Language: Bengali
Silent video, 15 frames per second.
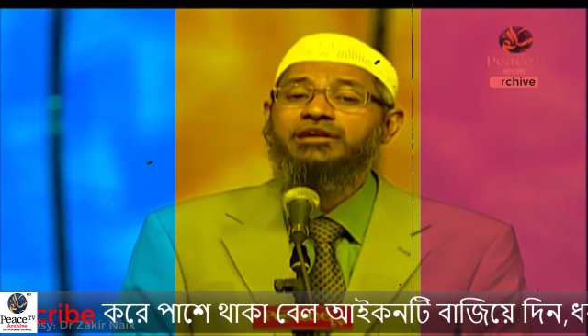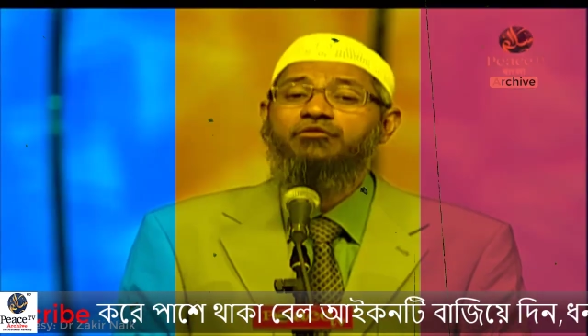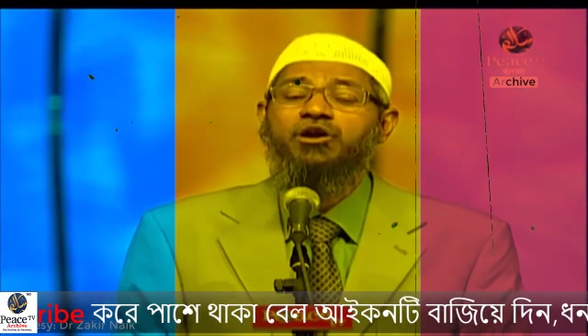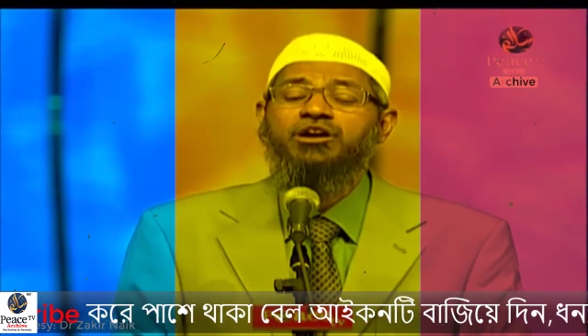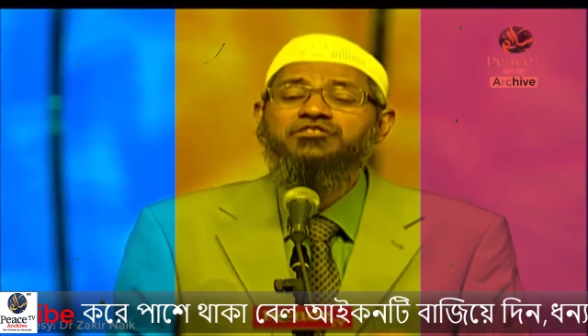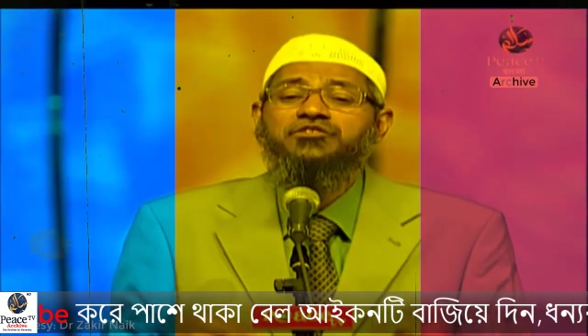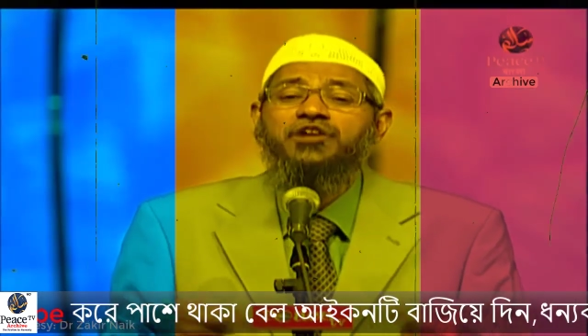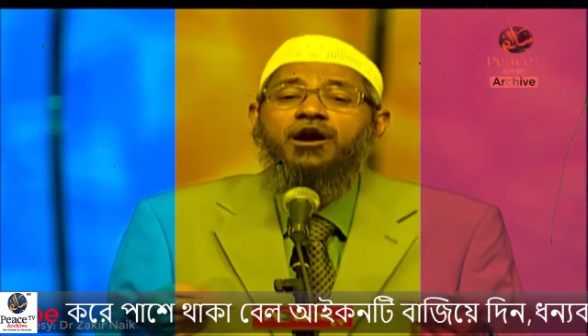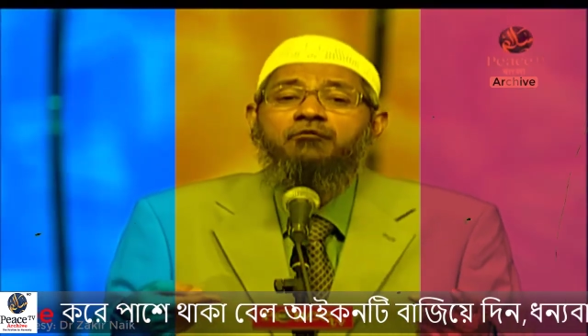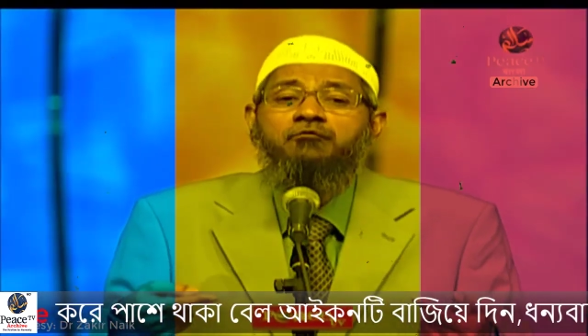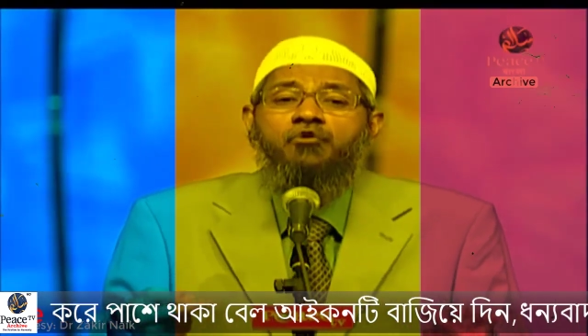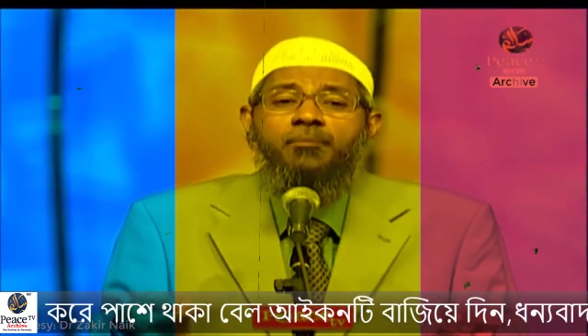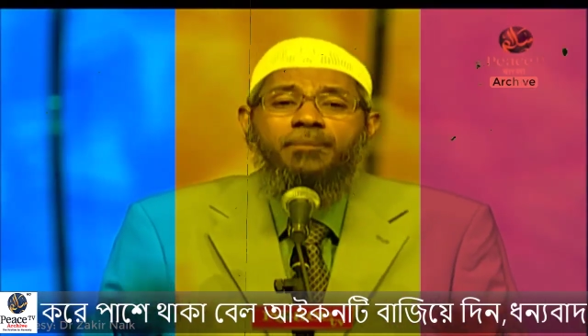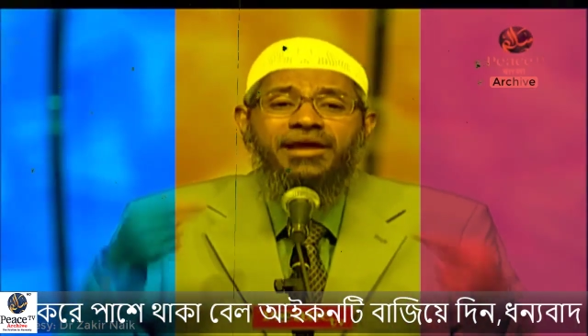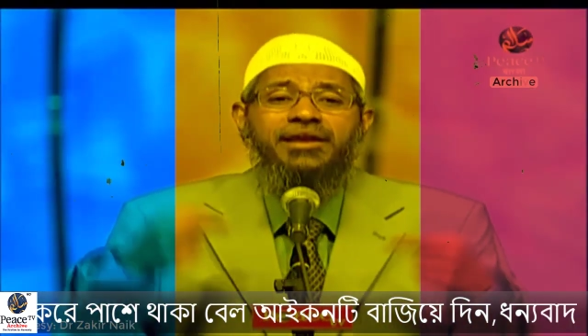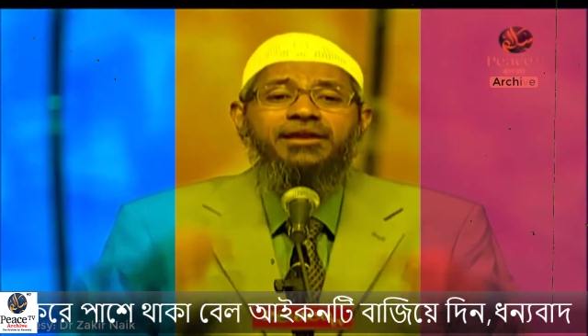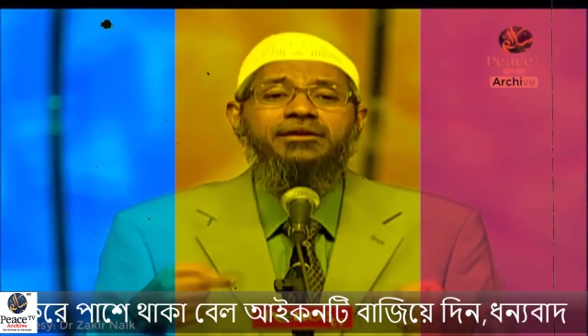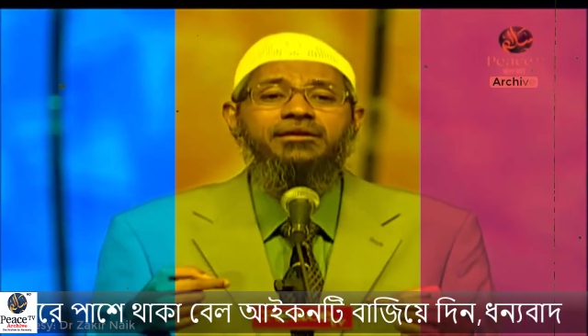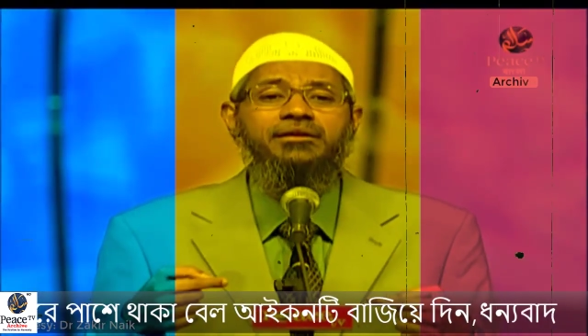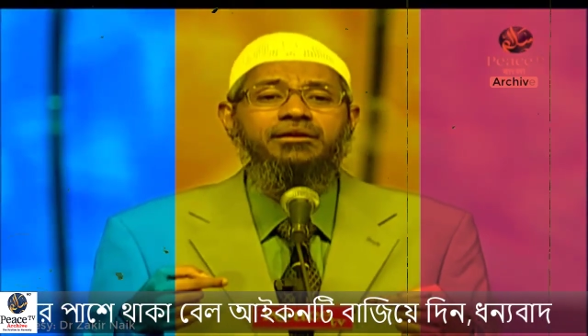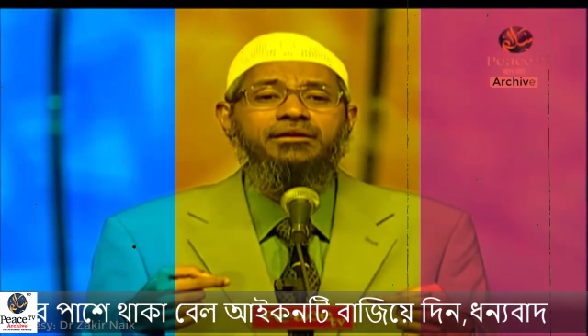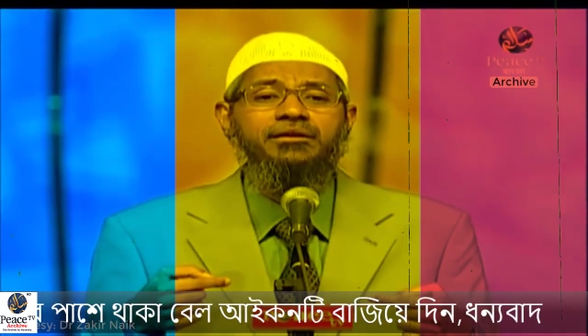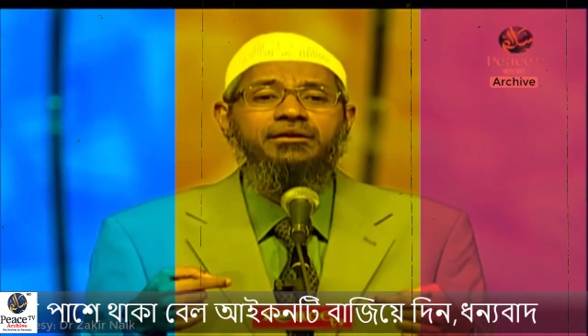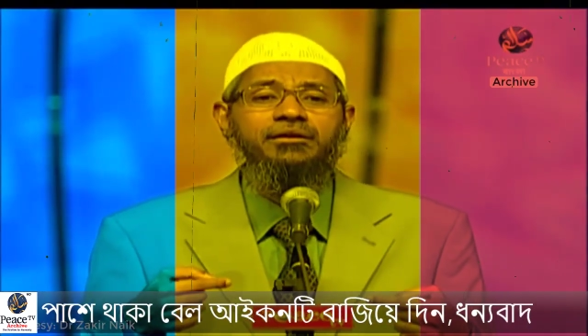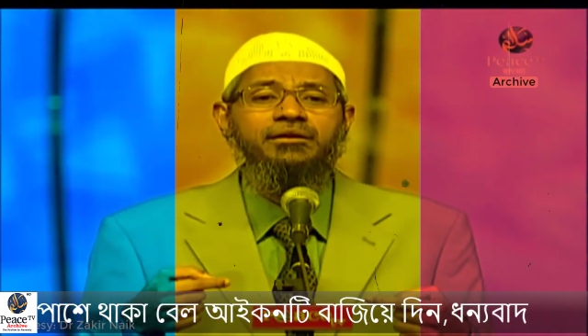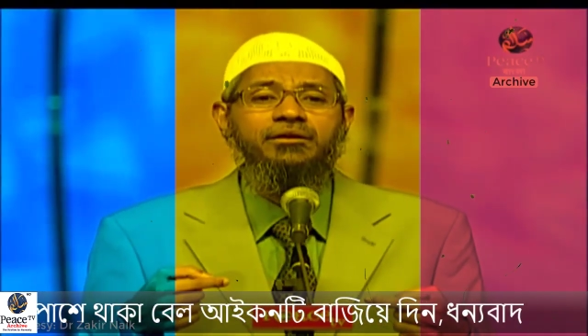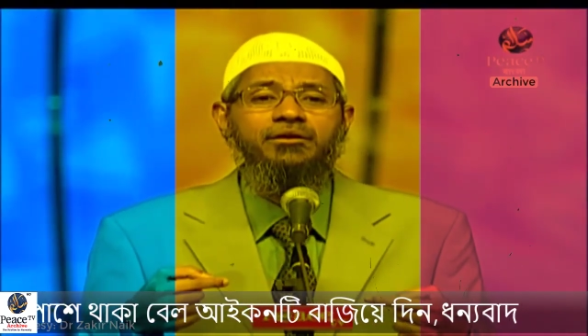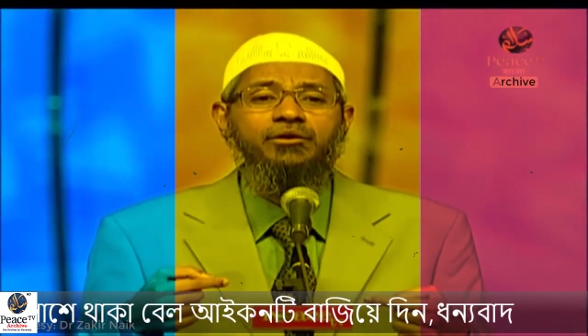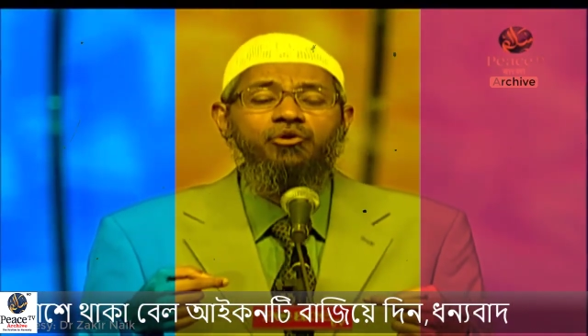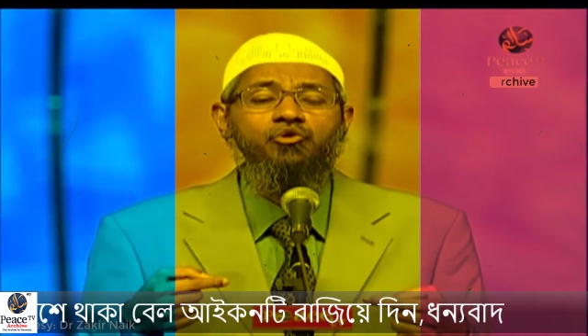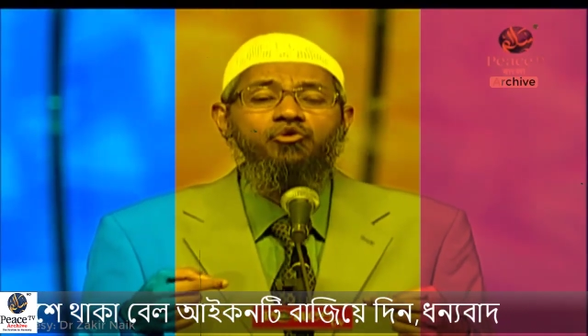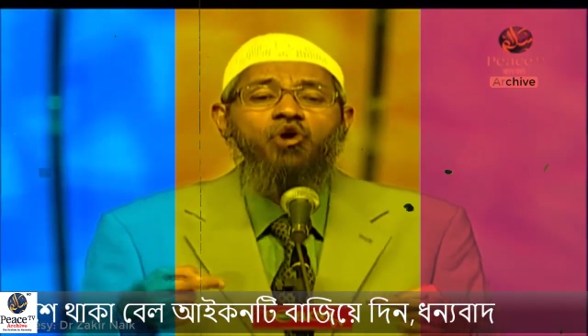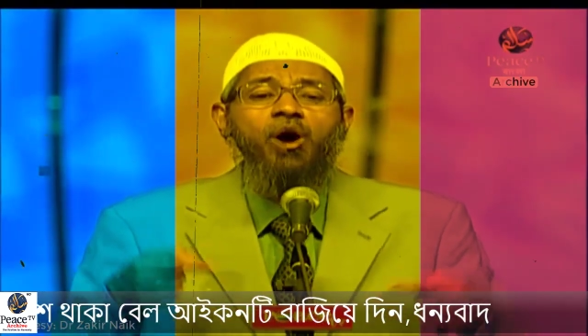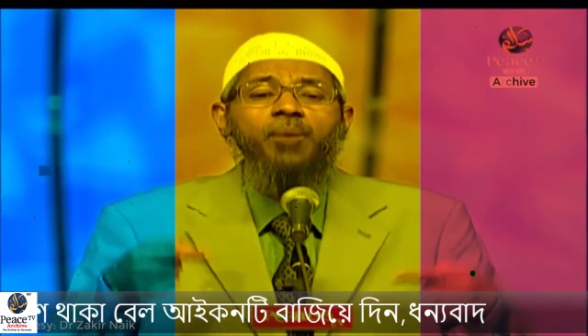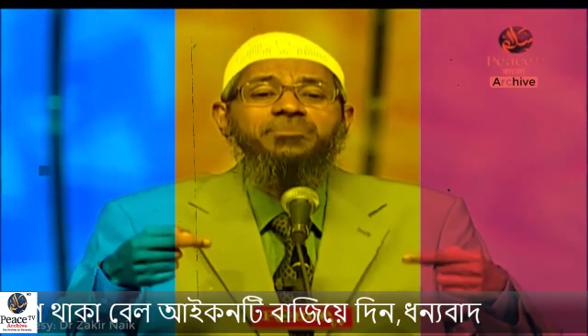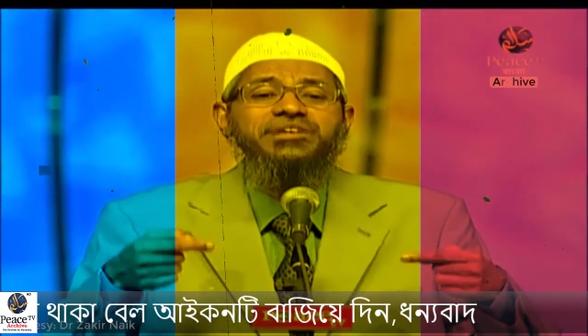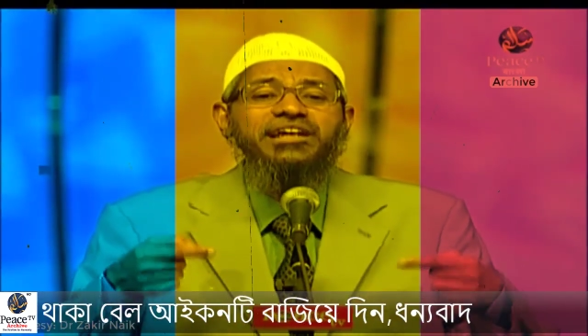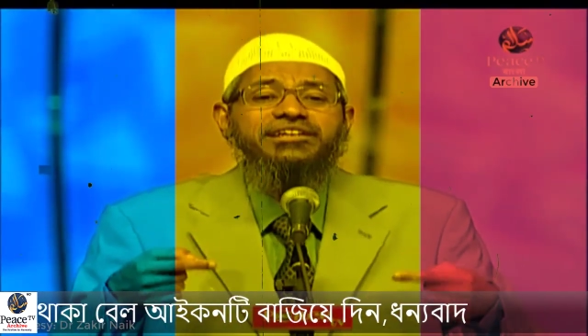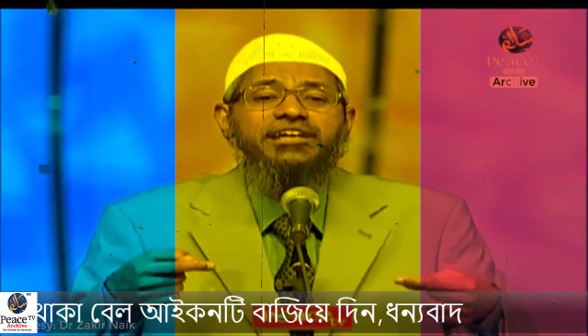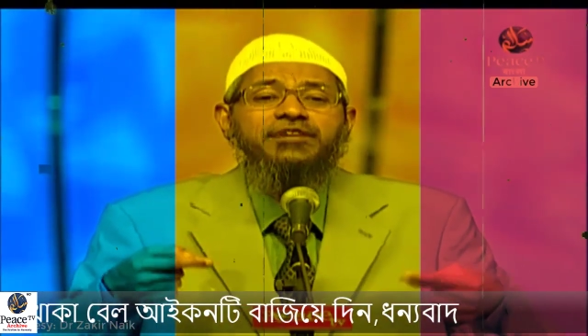তখন মসজিদের একেবারে পেছনের